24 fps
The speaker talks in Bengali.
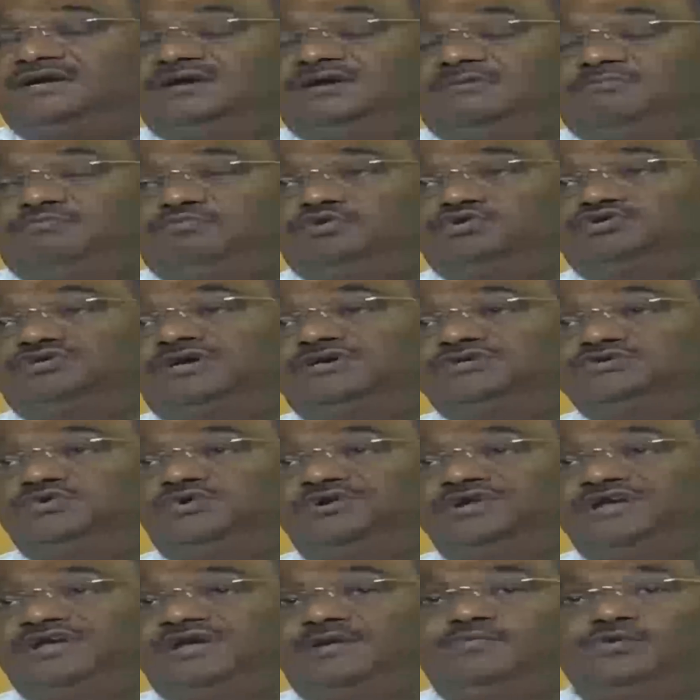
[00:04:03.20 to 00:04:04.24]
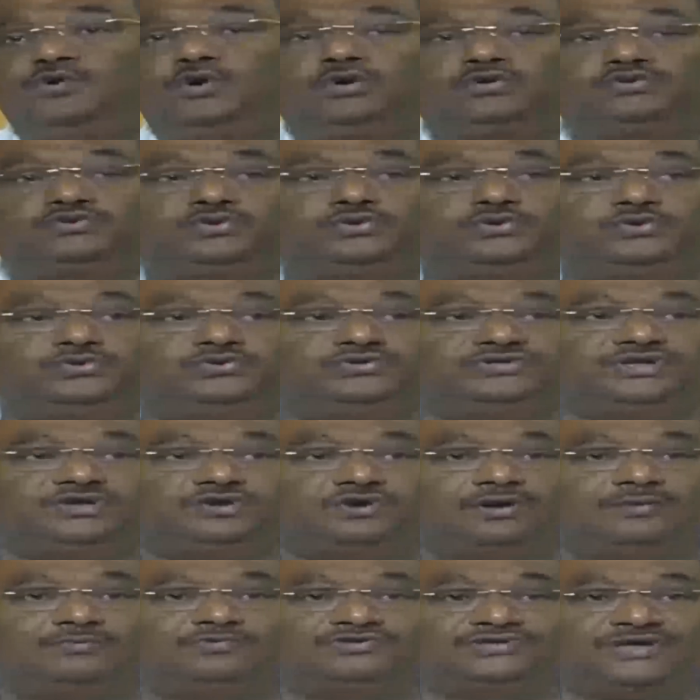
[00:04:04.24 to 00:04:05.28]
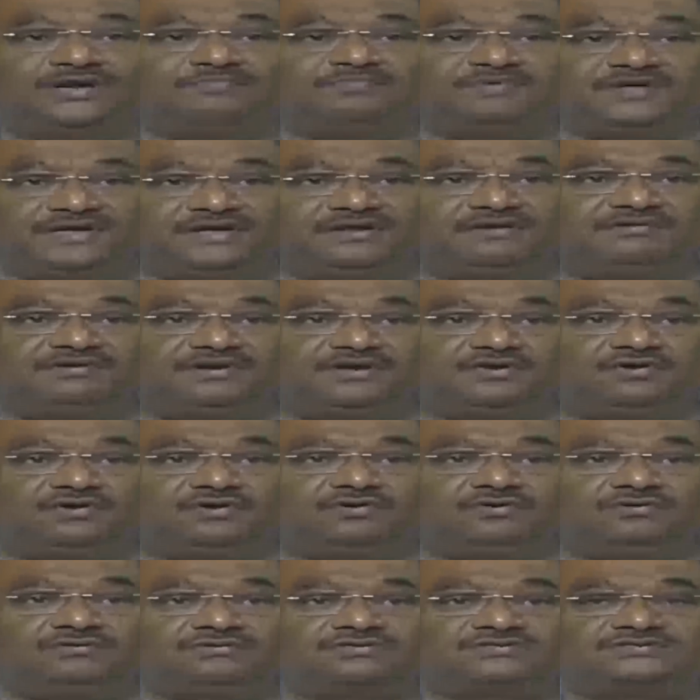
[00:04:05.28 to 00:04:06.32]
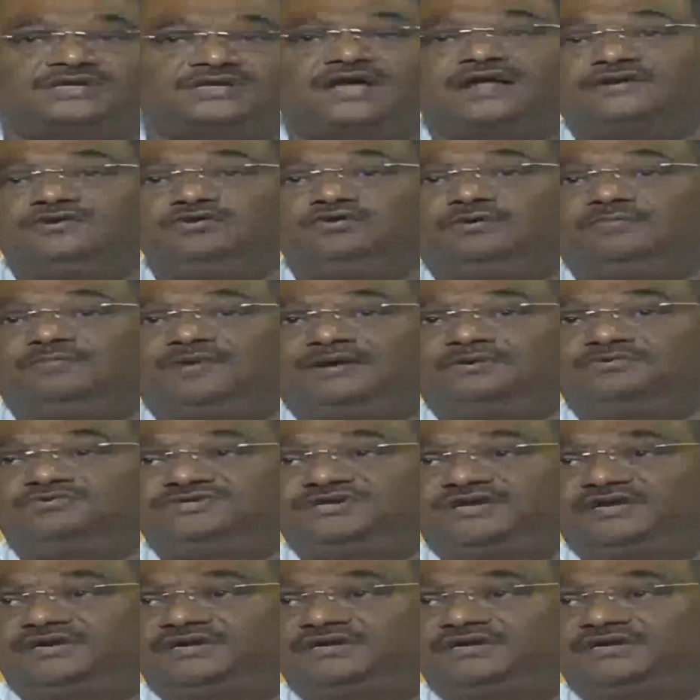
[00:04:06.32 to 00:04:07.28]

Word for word: প্রশাসনিক এবং অর্থনৈতিক ক্ষমতার বিকেন্দ্রীকরণ স্থানীয় মানুষের